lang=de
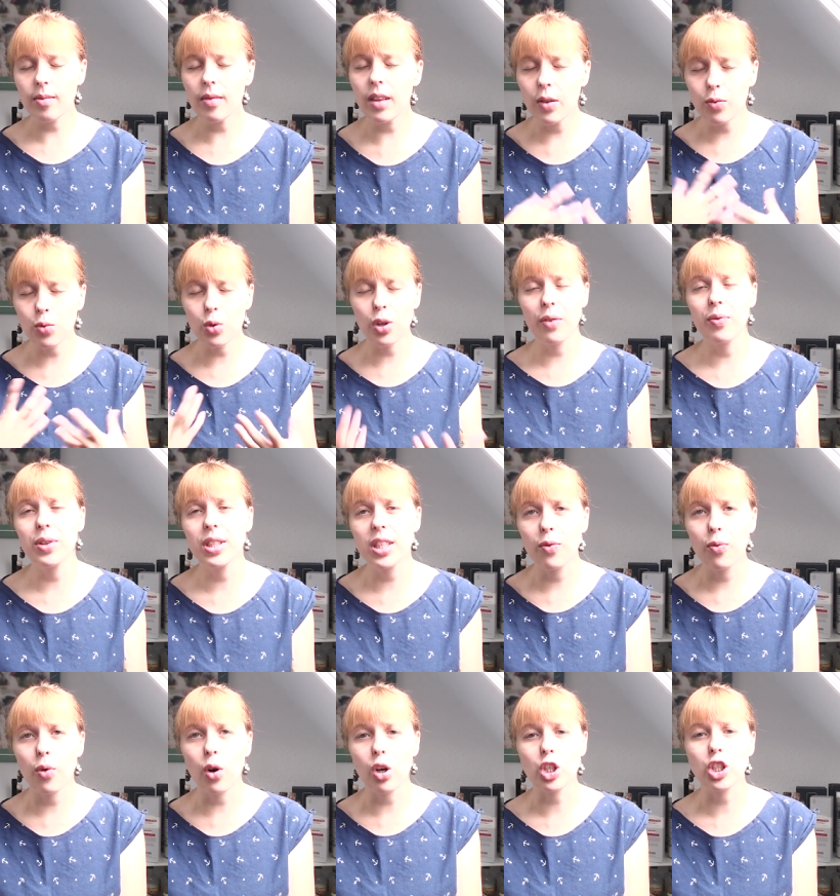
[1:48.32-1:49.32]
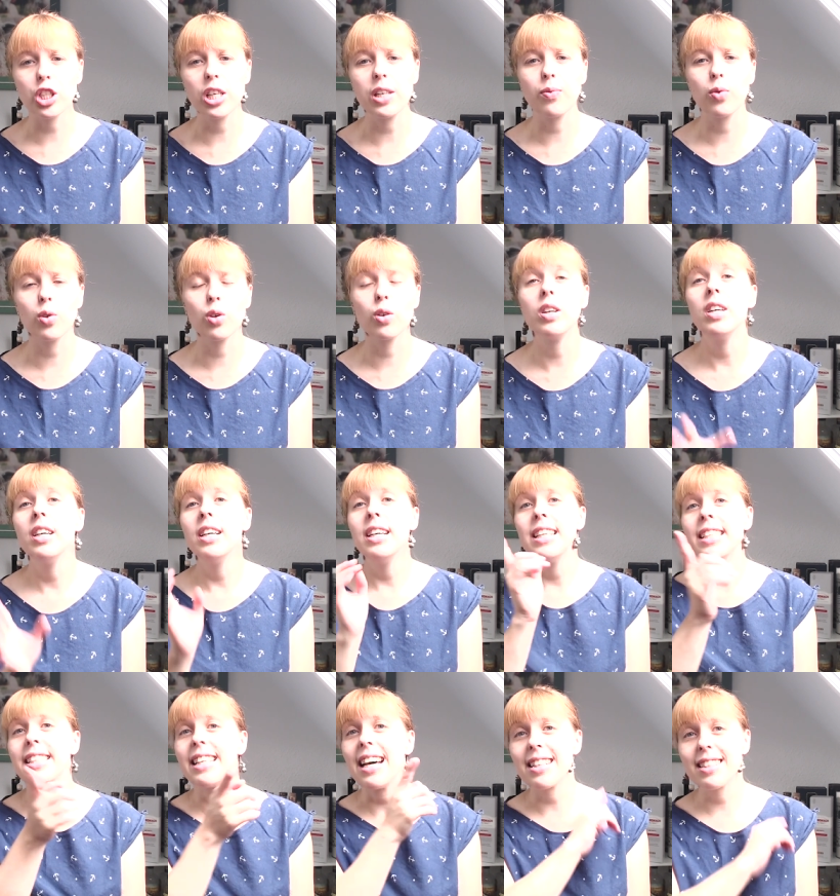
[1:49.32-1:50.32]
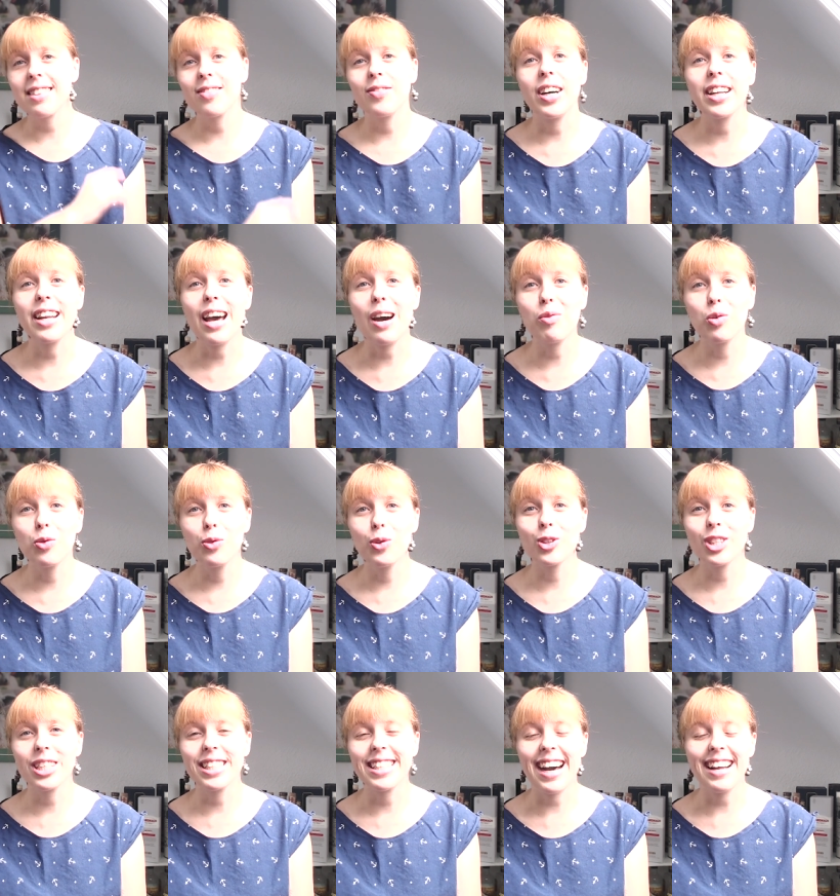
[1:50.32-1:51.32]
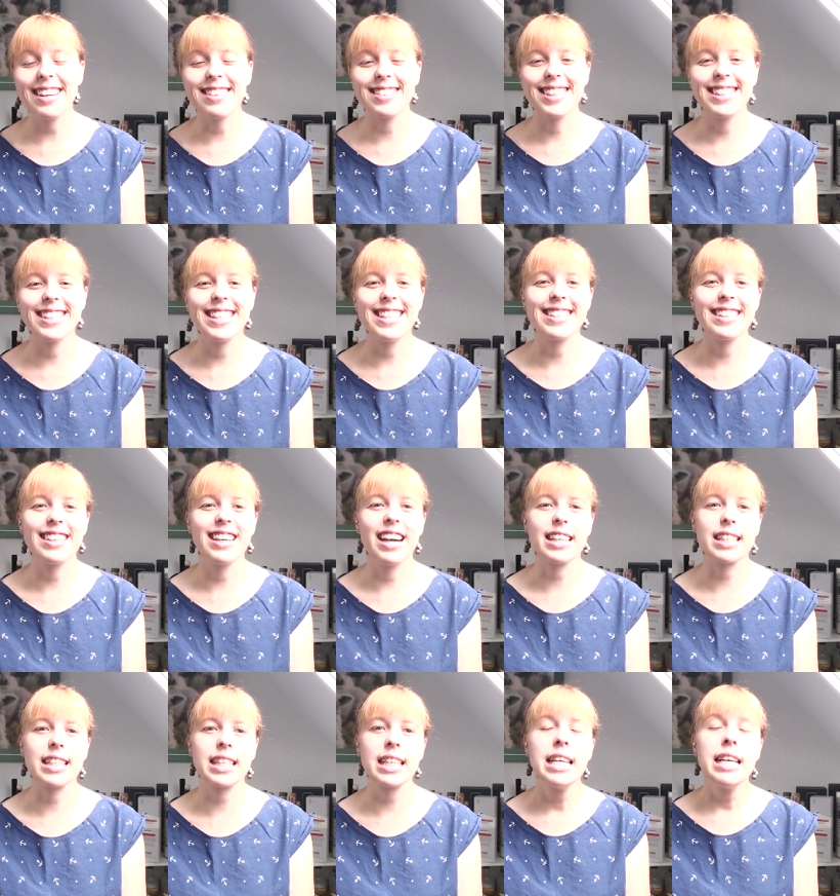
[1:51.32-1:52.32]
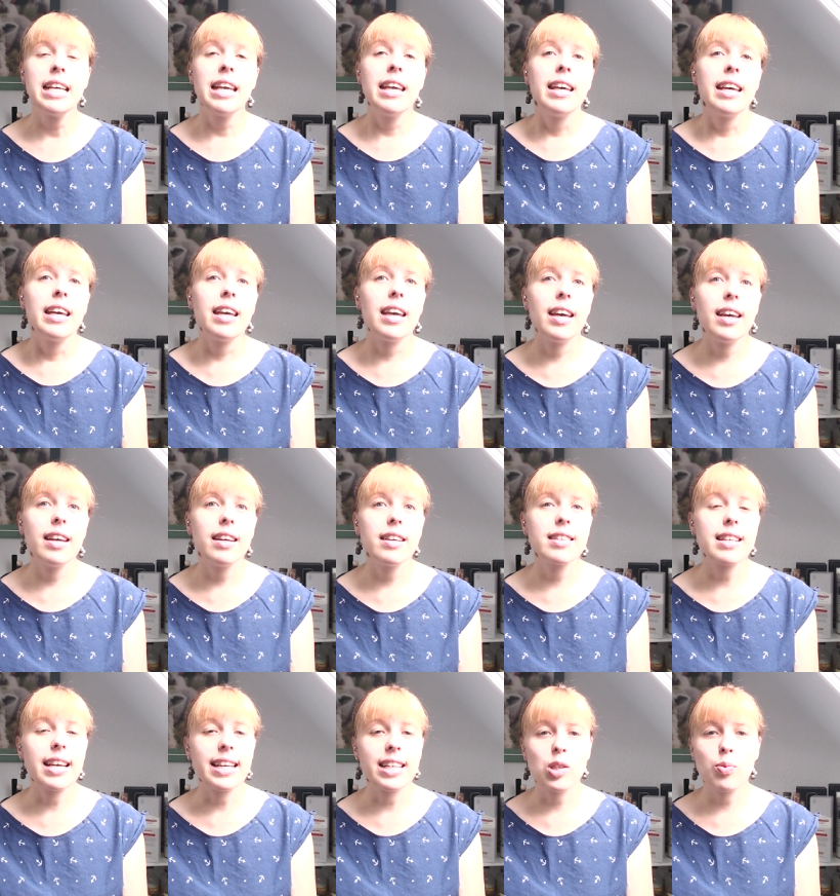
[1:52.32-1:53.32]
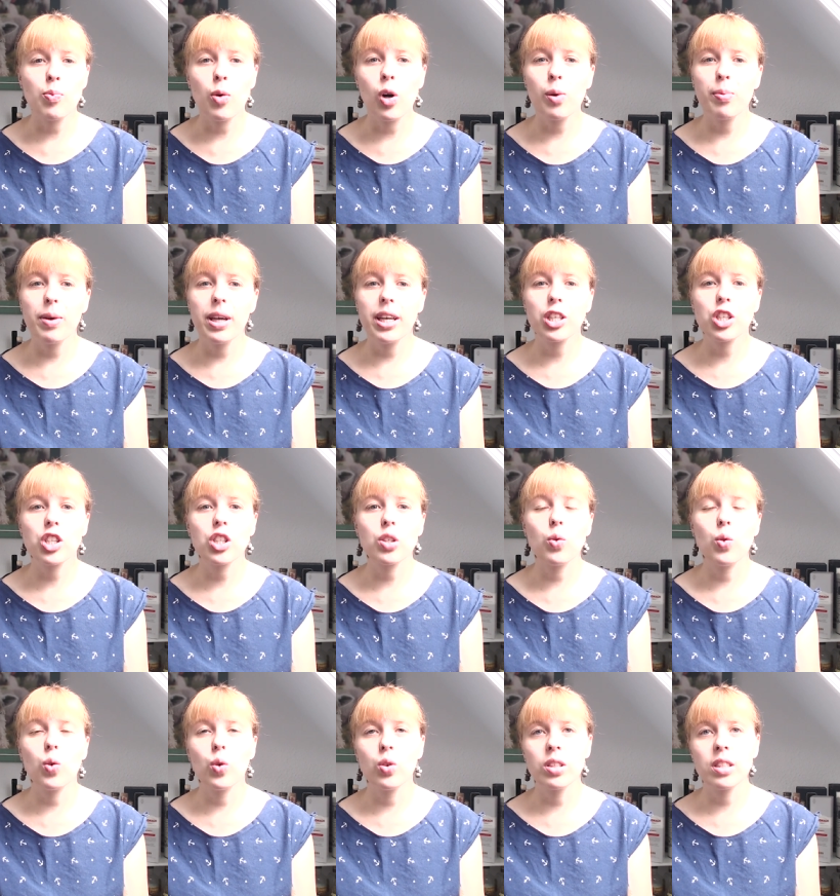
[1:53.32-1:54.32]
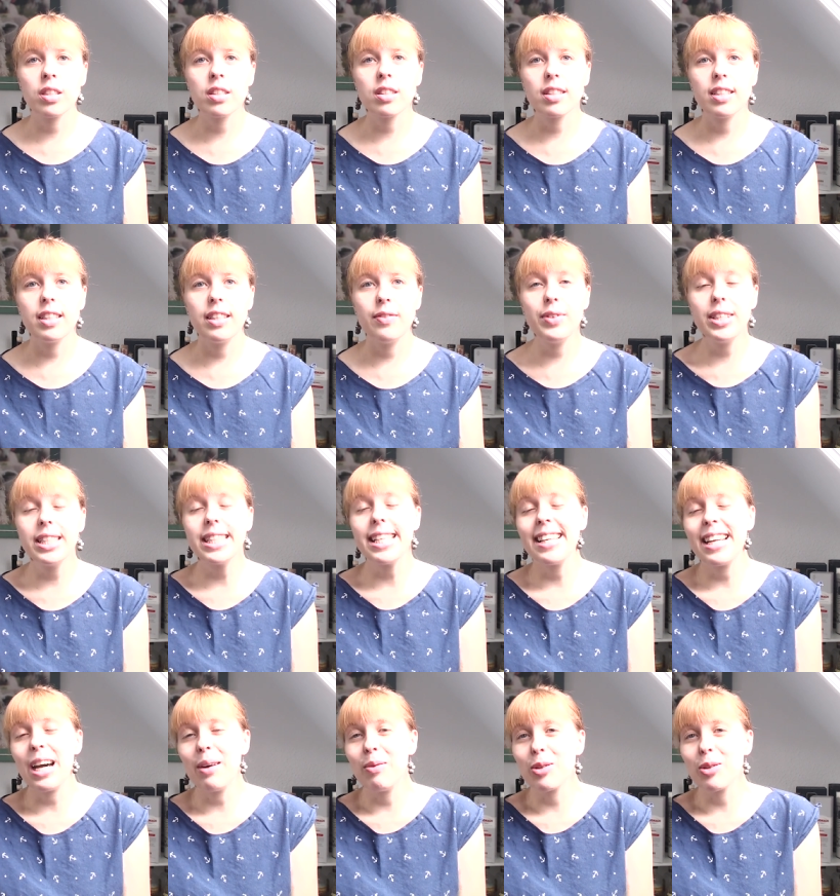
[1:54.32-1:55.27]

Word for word: wo der Whisky vorgestellt wurde. Das war da, wo wir unser Talisman-Tasting hatten. Äh, ist ein Small Batch und äh, wie es der Name